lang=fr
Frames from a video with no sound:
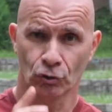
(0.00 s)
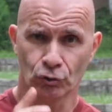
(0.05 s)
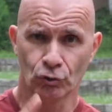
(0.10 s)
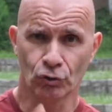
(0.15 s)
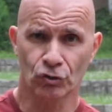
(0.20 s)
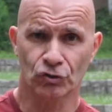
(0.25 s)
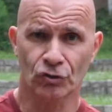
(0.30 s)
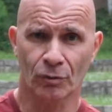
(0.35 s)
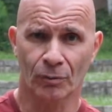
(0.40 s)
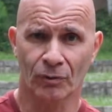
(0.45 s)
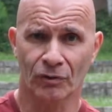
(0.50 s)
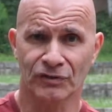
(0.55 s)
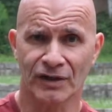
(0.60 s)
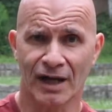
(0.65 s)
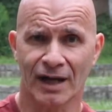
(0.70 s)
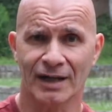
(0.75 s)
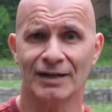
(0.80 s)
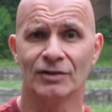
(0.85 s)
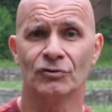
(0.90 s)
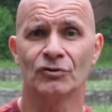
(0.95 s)
de son
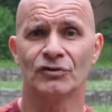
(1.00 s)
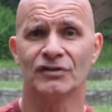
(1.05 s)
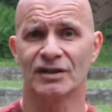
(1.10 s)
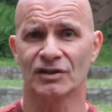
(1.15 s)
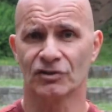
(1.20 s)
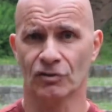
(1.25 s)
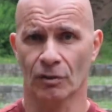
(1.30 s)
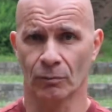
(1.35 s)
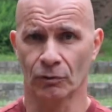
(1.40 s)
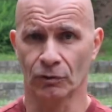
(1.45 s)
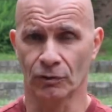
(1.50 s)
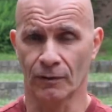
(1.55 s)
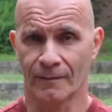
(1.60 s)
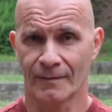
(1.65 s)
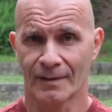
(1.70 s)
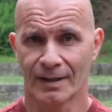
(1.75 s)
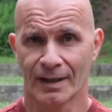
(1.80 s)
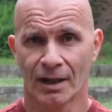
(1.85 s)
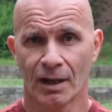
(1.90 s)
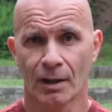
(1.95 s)
mental et de ses hormones
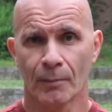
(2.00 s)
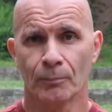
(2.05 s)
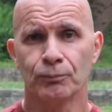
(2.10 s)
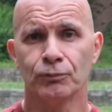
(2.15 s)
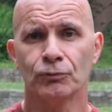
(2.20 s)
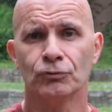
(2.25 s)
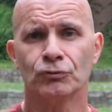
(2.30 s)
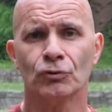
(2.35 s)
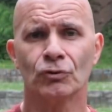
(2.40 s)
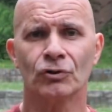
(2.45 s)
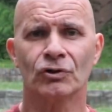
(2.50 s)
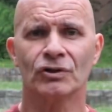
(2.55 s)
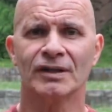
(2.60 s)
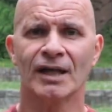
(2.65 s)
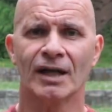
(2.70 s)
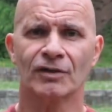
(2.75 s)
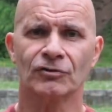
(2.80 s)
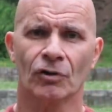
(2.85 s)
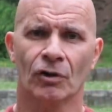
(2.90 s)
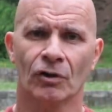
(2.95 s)
plutôt que
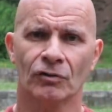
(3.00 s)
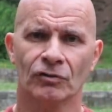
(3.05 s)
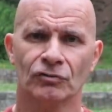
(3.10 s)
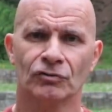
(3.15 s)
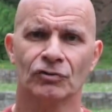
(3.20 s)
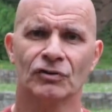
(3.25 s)
d'attendre,